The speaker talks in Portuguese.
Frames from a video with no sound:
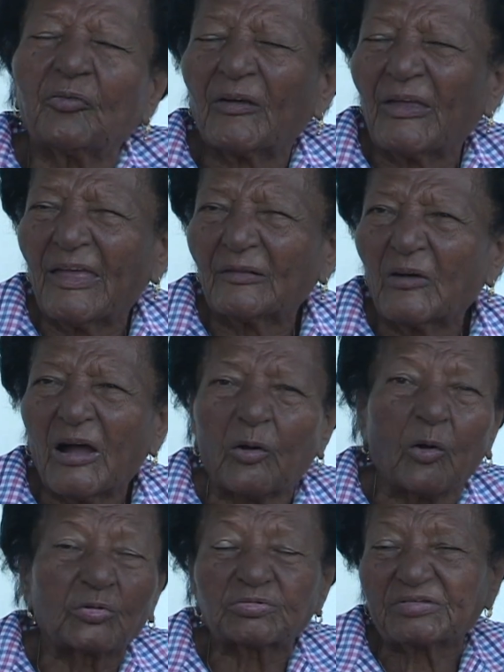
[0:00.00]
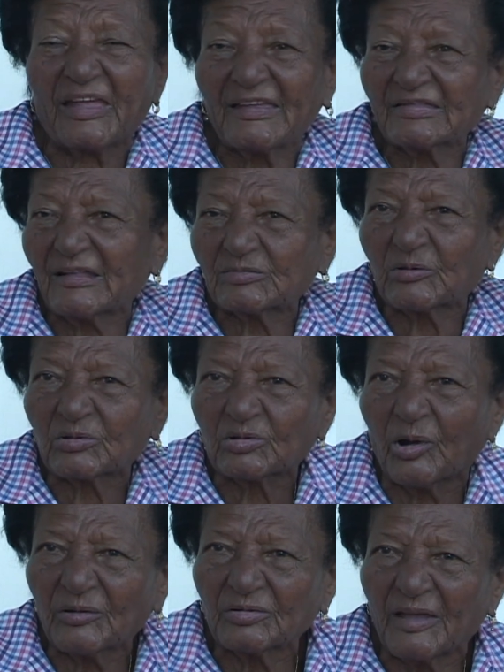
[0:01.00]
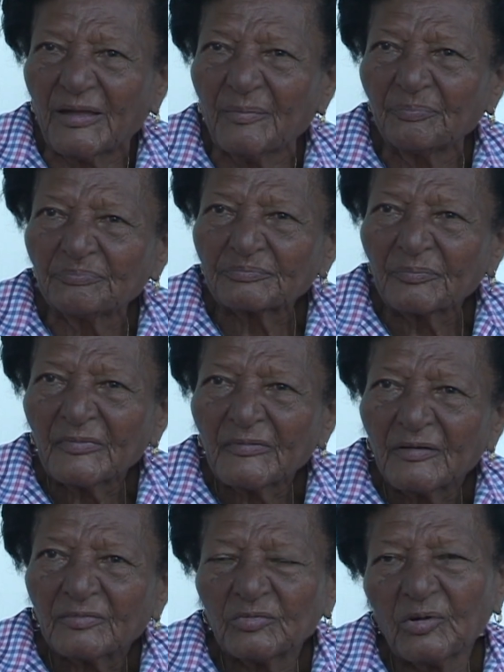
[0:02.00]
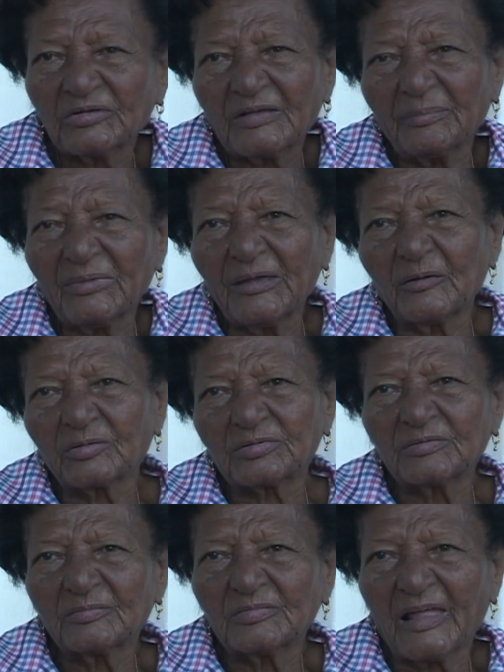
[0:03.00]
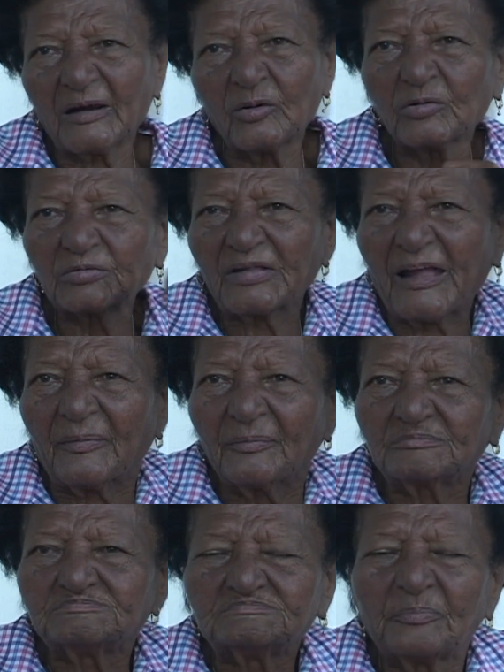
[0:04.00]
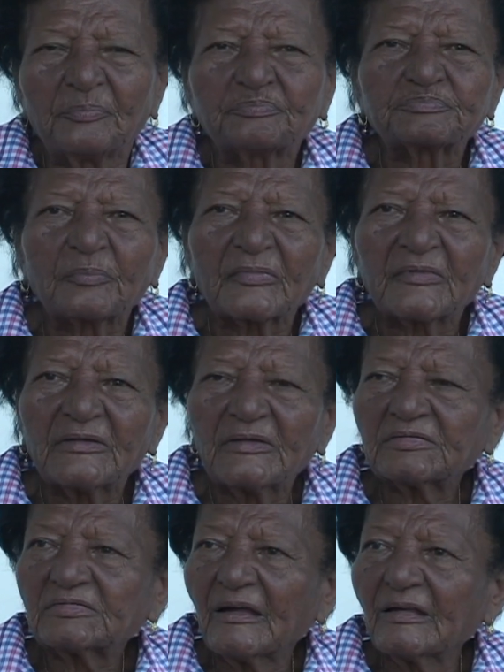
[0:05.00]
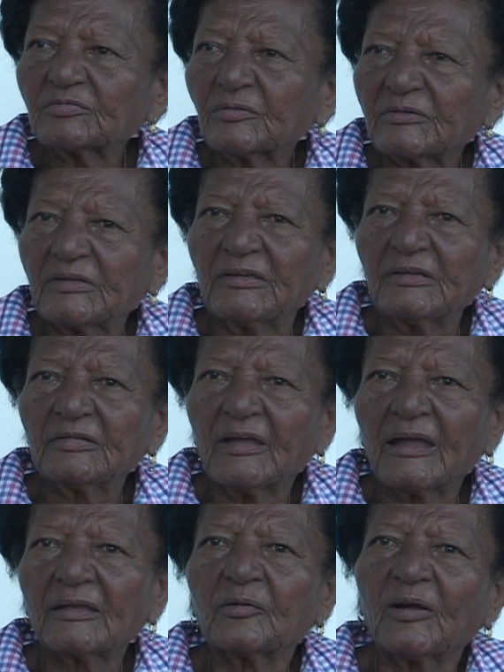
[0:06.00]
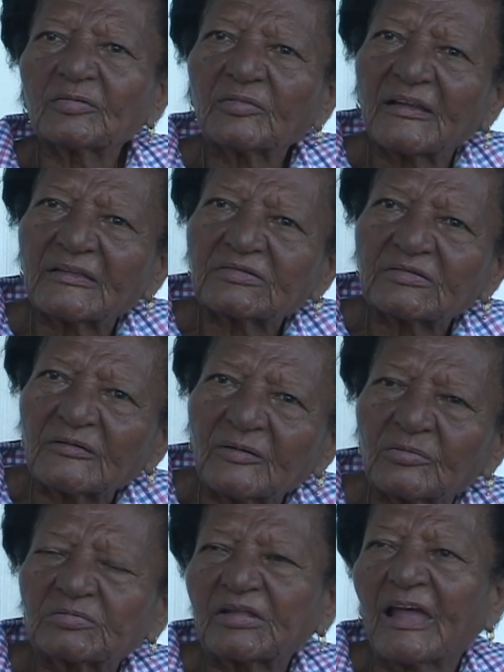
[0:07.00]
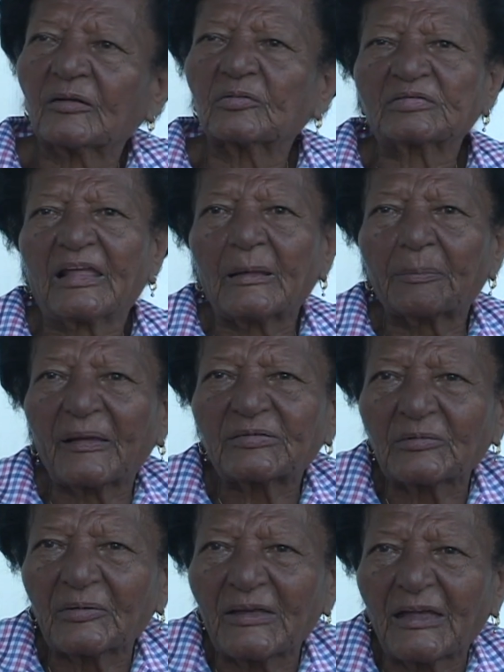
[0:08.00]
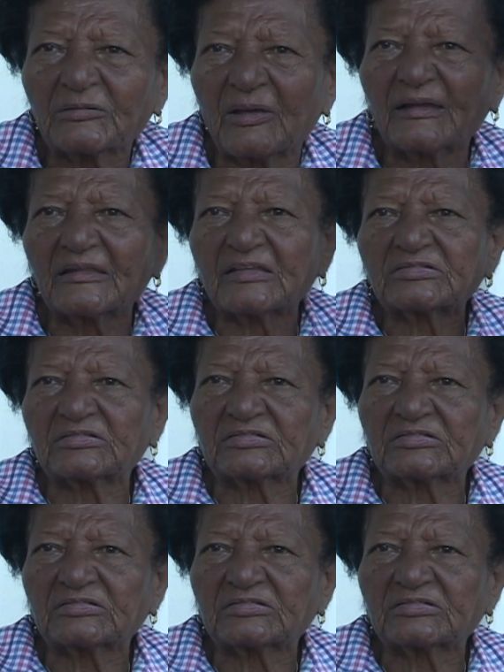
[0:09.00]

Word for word: é, é, uma contenda entre os dois, né? Dois amigos na luta e tanto que, aí quando eles lutaram, lutaram, apareceu o Riachuelo nesse